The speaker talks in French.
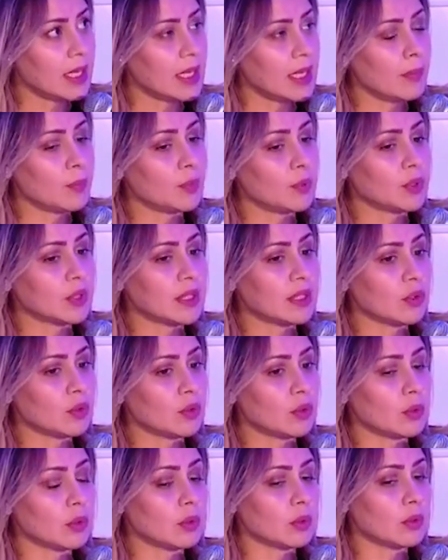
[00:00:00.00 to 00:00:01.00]
Et
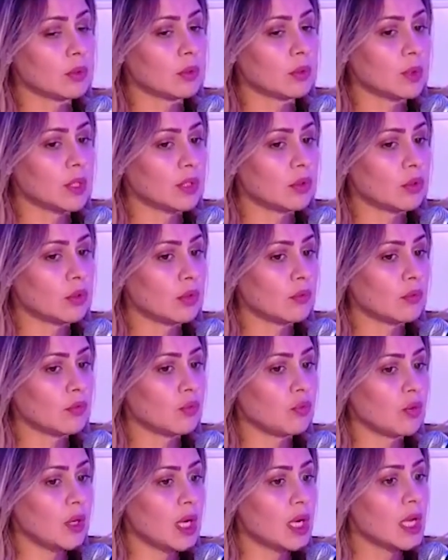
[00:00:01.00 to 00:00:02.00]
peut-être une peut-être une
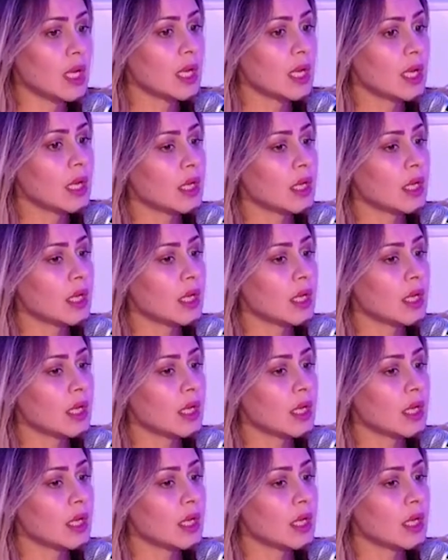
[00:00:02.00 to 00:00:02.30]
fois,